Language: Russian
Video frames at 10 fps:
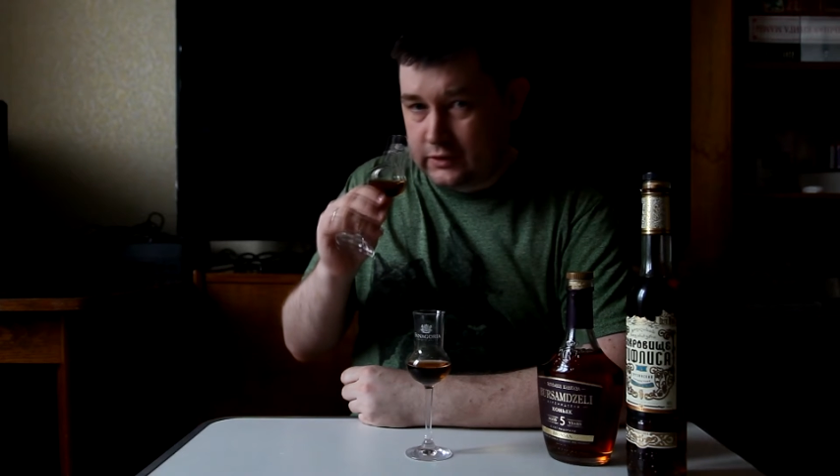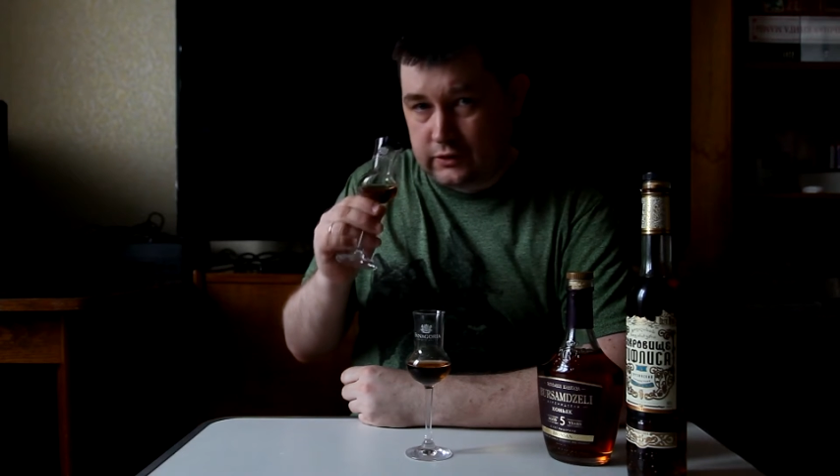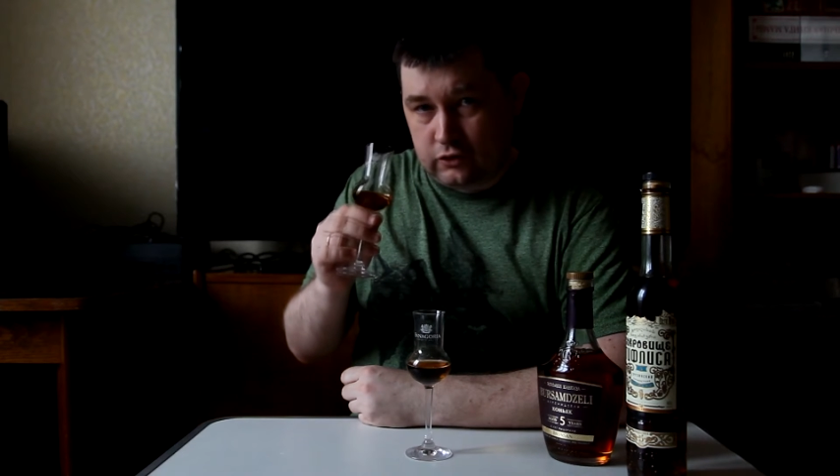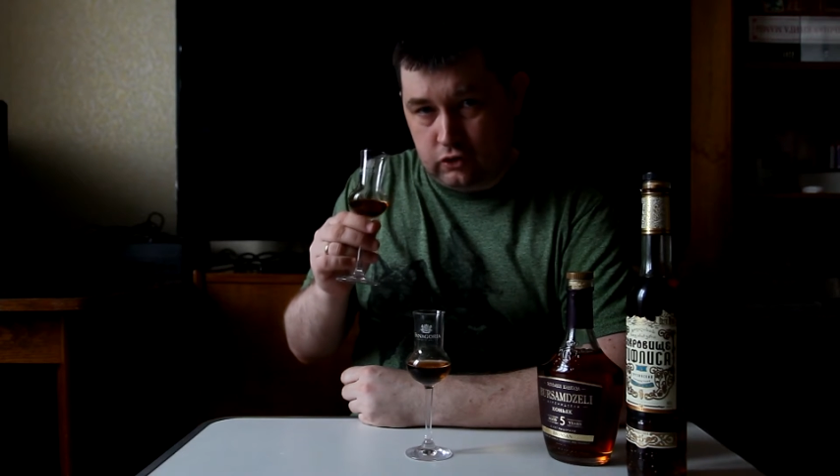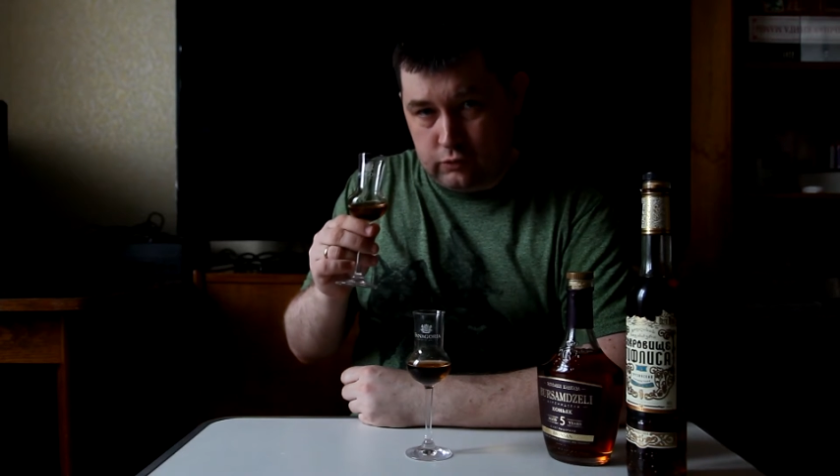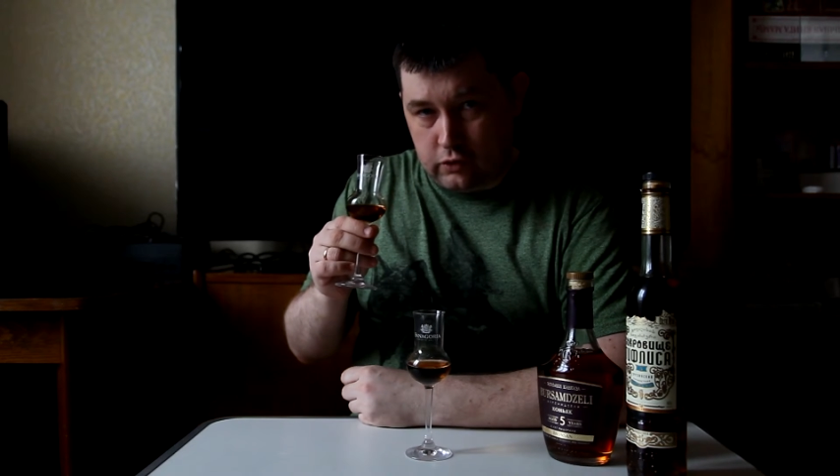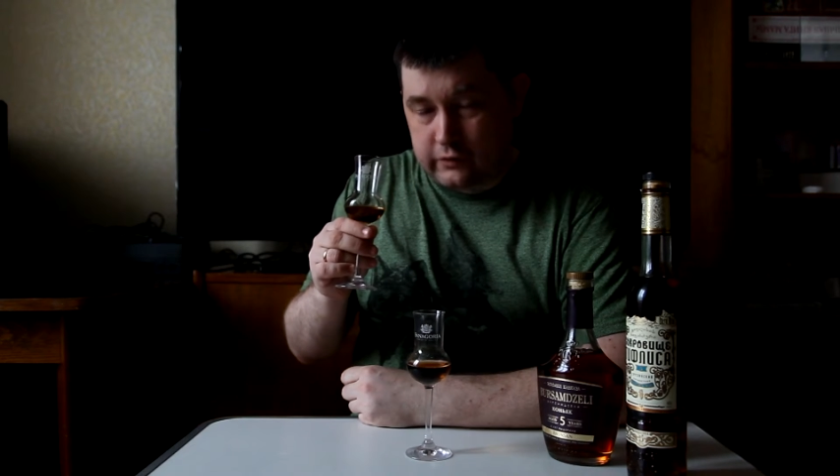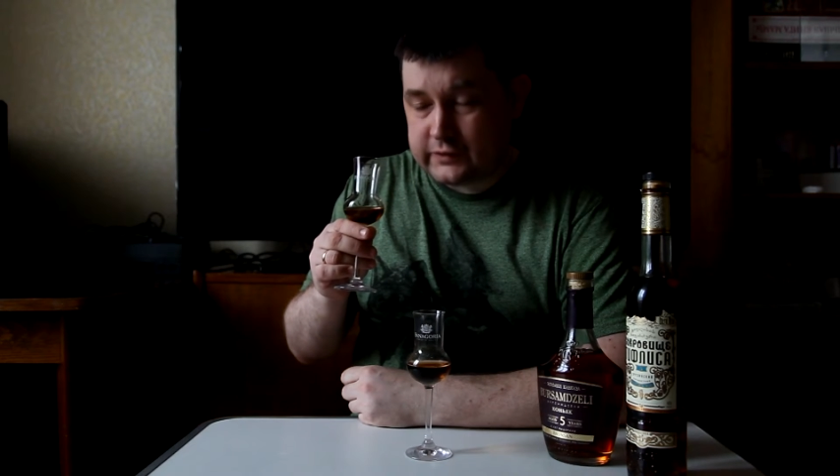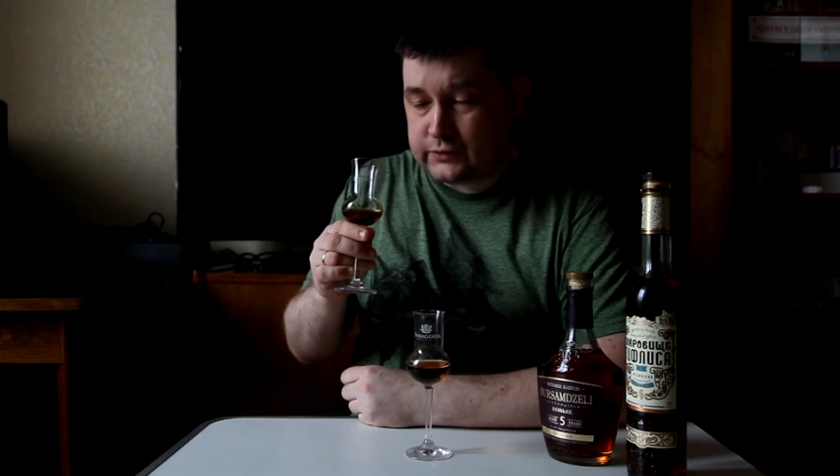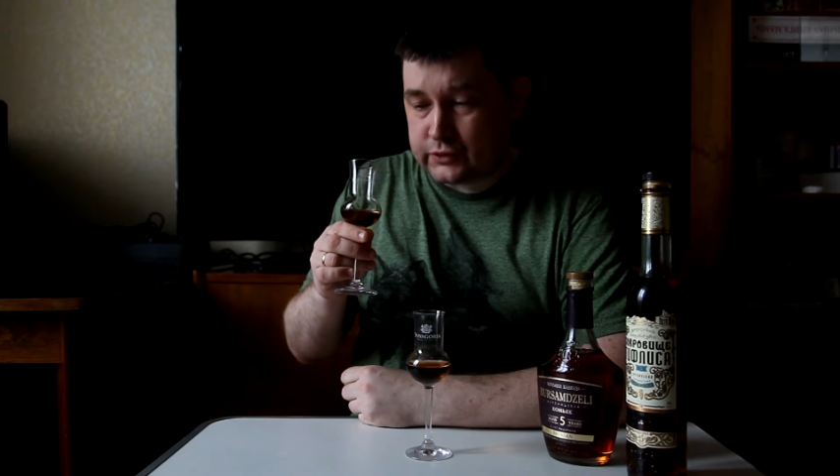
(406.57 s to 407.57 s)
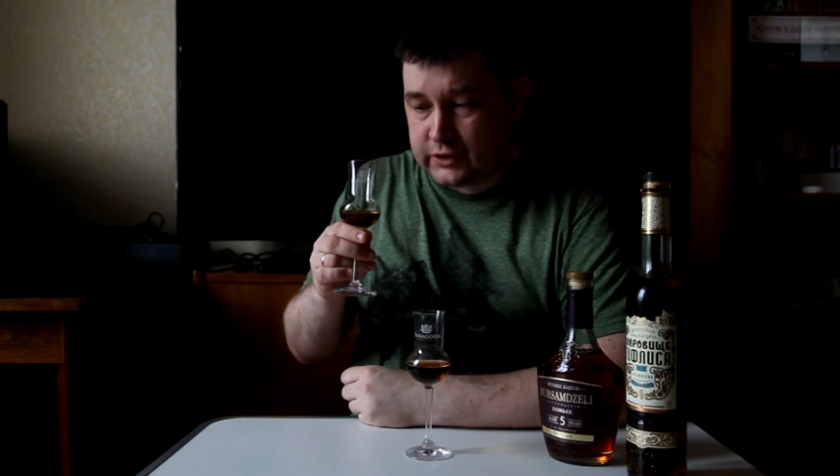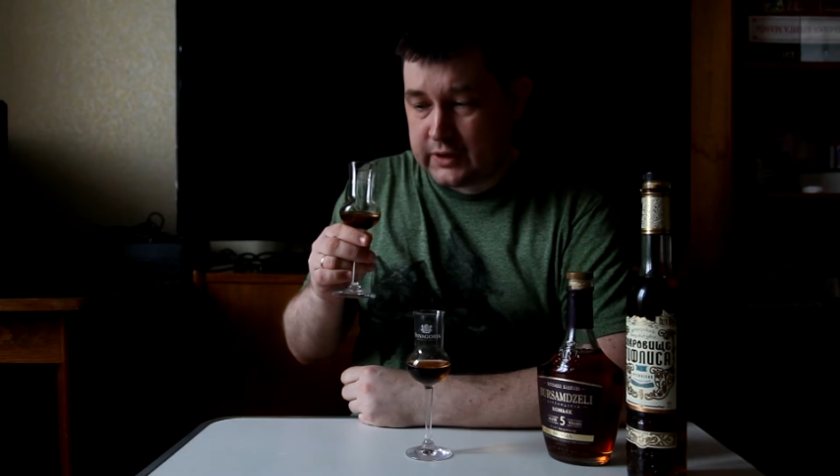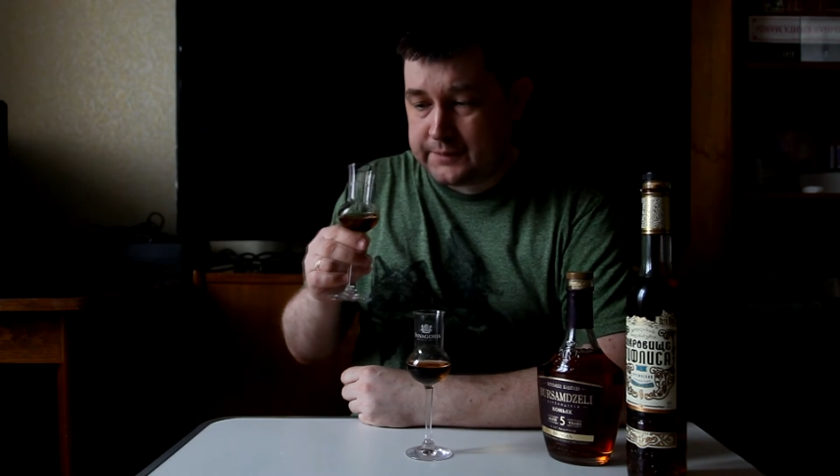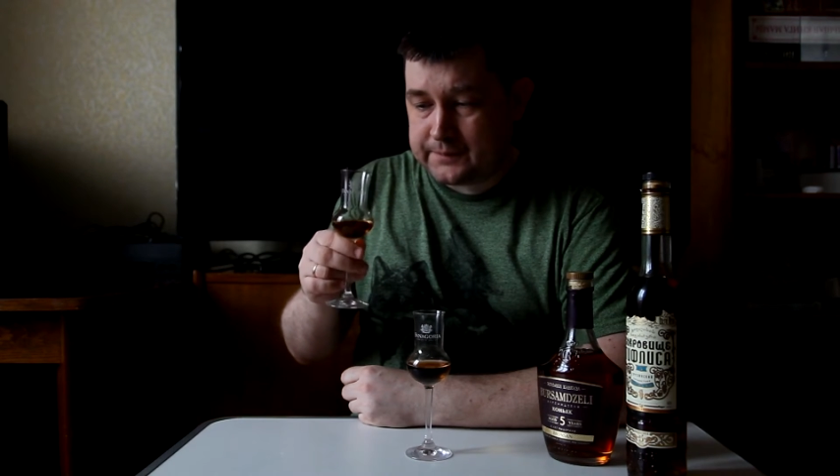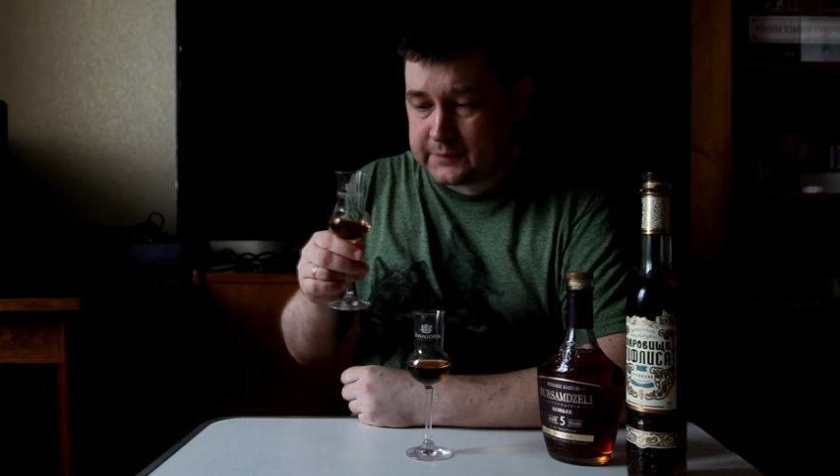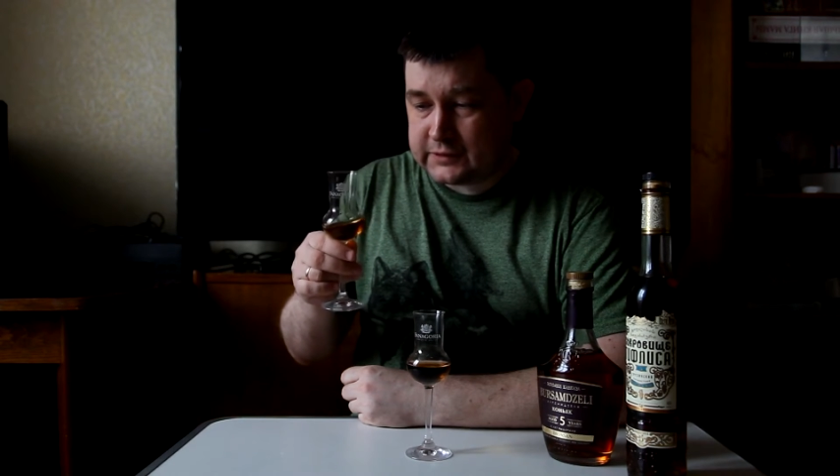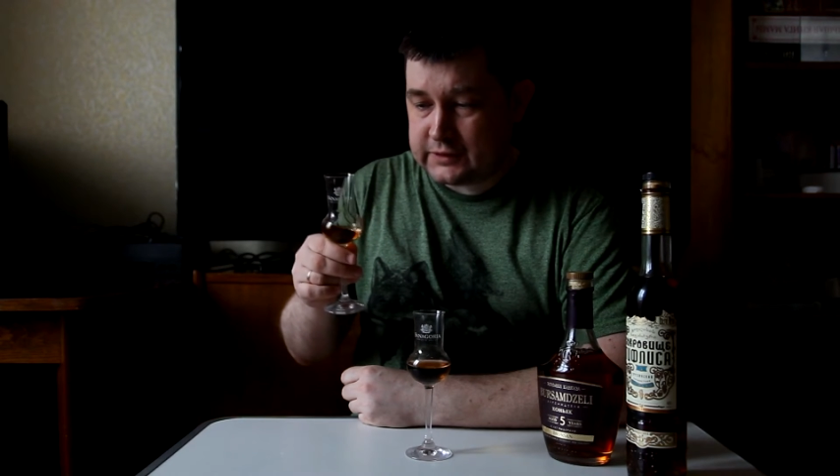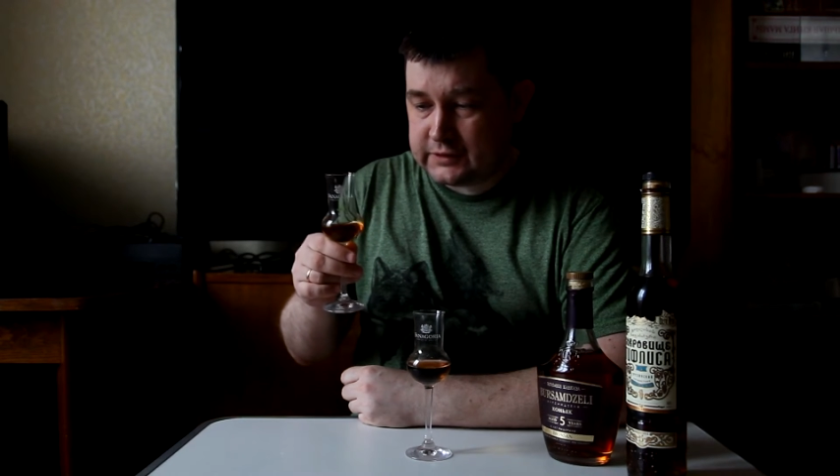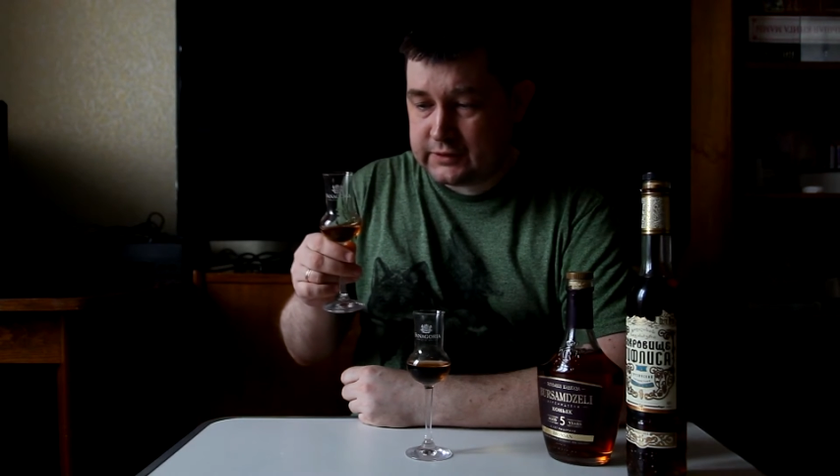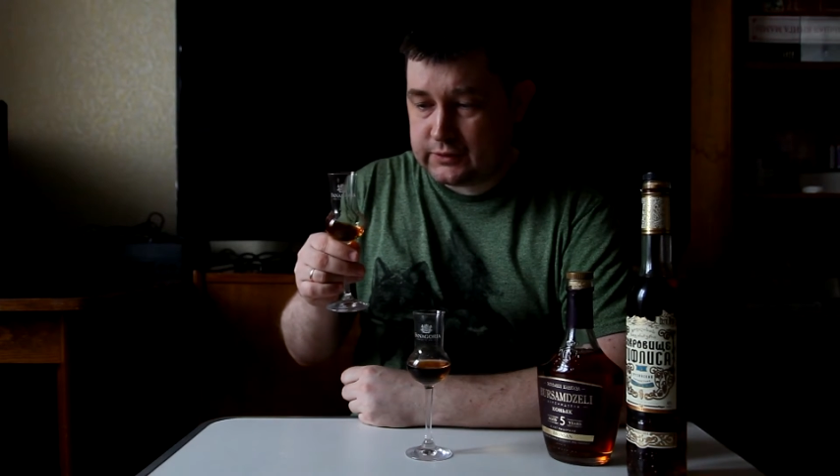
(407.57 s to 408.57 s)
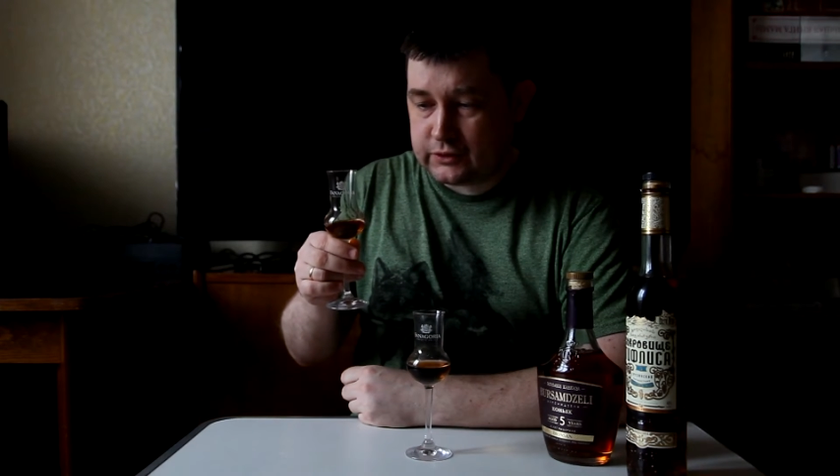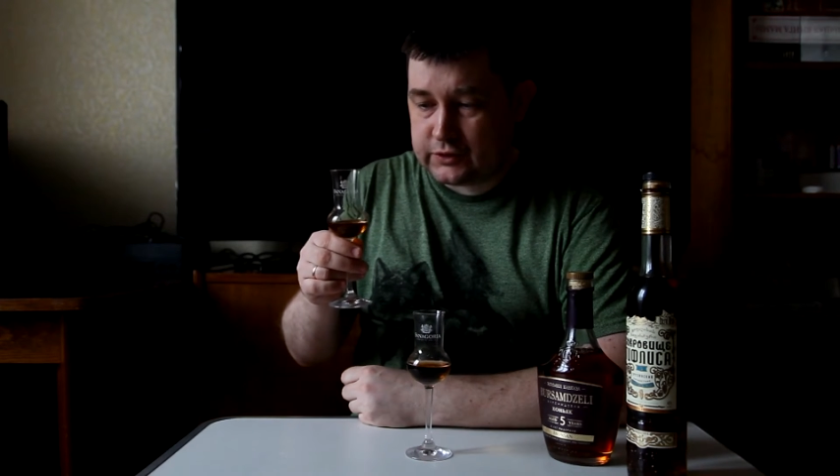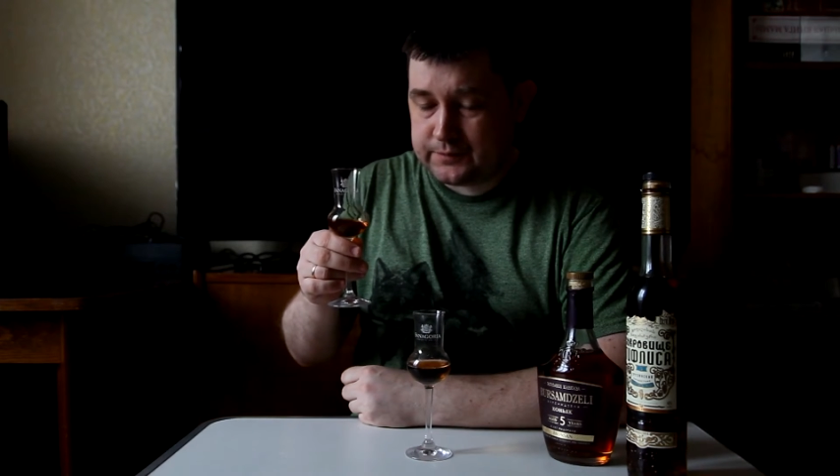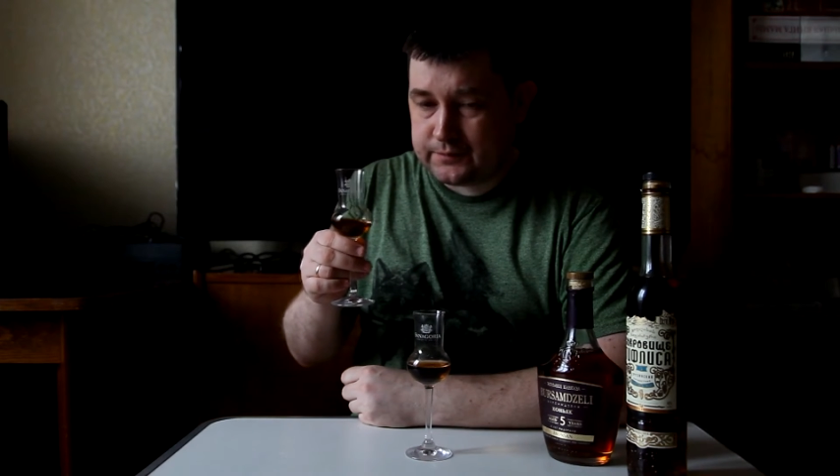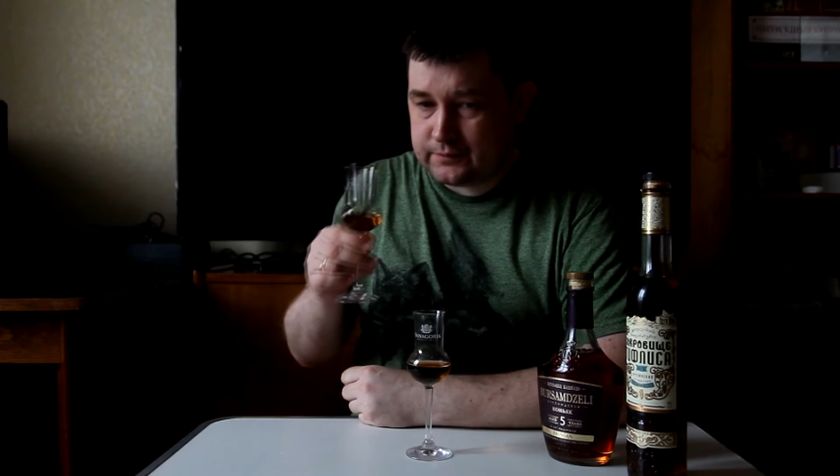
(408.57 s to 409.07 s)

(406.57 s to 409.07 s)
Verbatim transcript: Дубовость ушла, кстати, тоже.